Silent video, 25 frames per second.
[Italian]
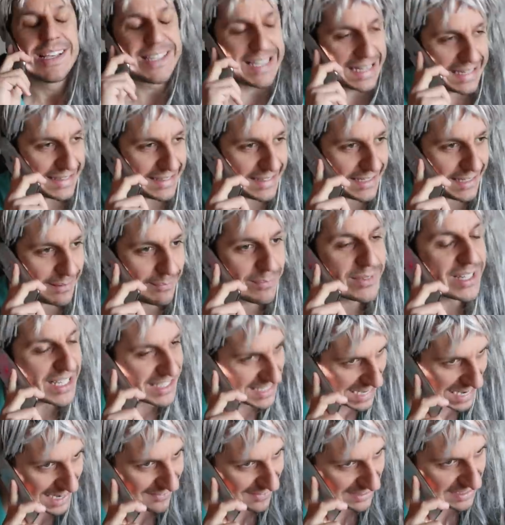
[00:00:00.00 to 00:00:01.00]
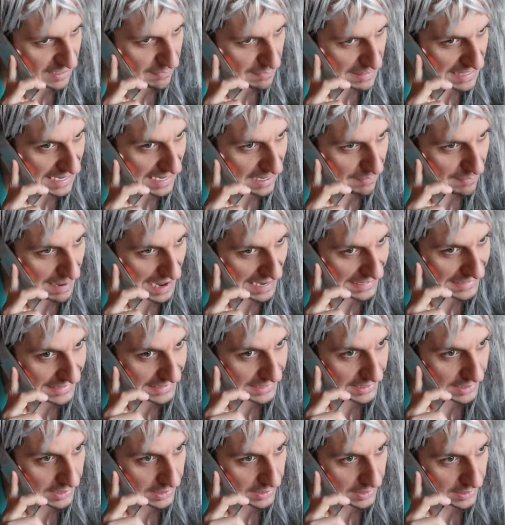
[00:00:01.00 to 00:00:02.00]
Senti, ti sei lavata bene le
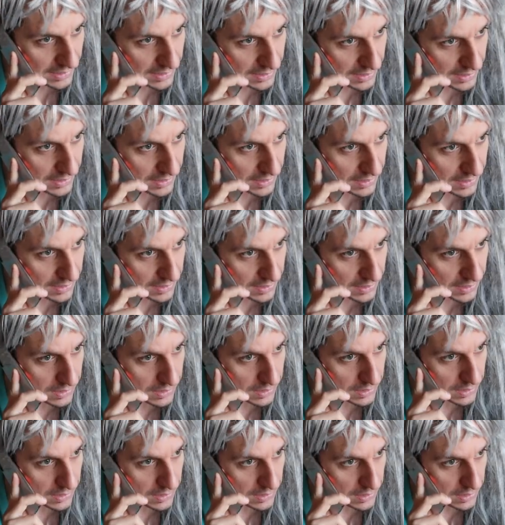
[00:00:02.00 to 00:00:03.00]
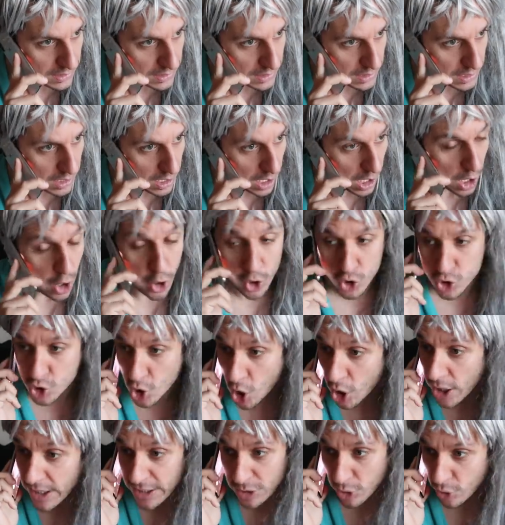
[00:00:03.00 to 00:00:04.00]
mani? Mamma, ma ancora me lo chiedo. Lo
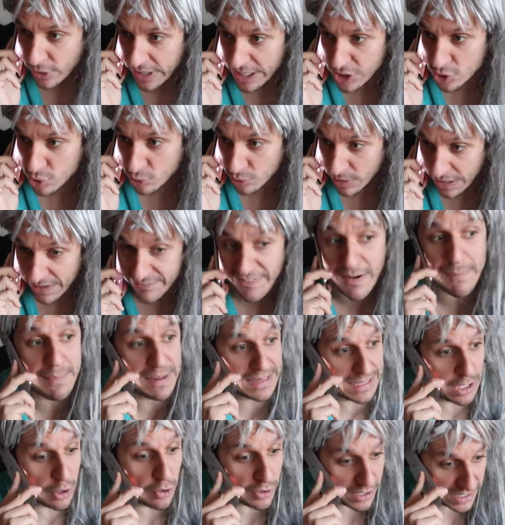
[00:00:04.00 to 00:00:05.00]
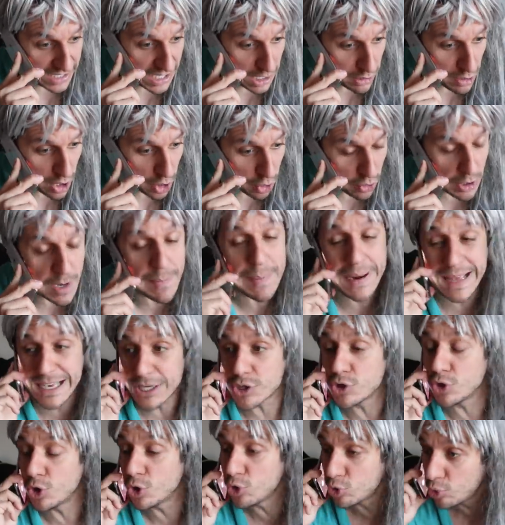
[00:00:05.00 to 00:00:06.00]
so che te l'ho chiesto un'ora fa, ma te lo richiedo ancora perché
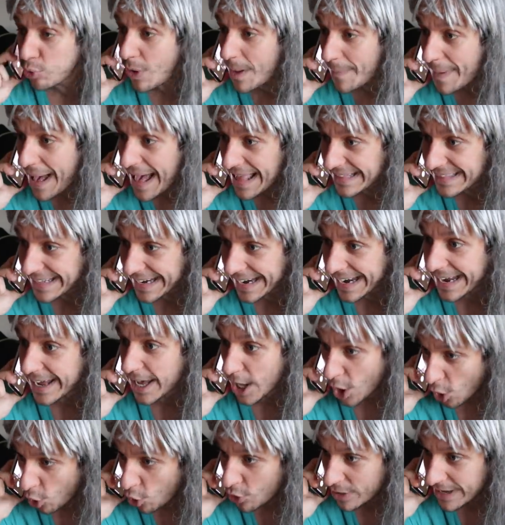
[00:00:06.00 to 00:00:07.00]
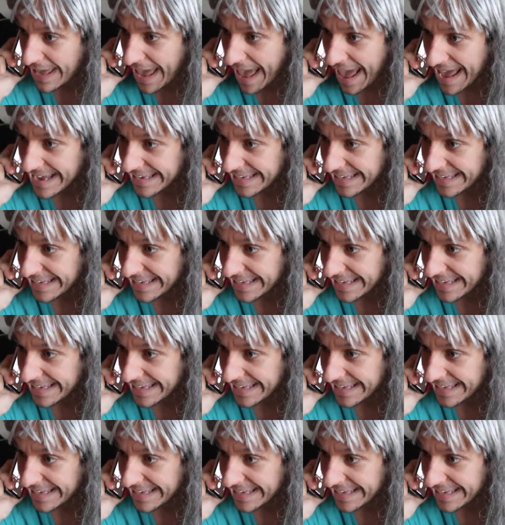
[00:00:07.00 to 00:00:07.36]
sono tua madre, ok?